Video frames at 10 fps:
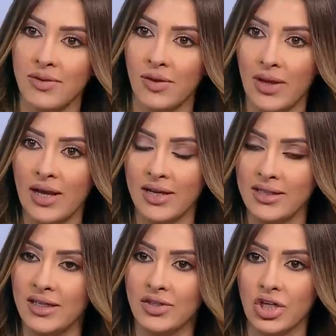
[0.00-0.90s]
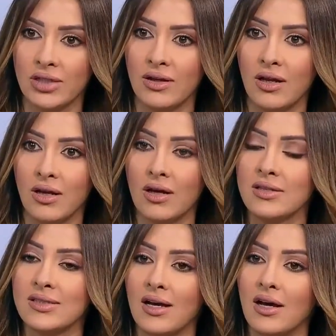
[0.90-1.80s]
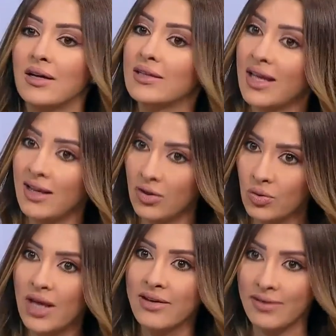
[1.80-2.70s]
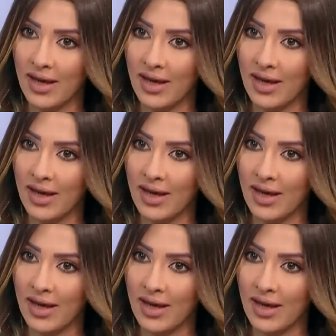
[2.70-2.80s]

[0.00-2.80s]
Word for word: من ذوي الاحتياجات الخاصة كان هناك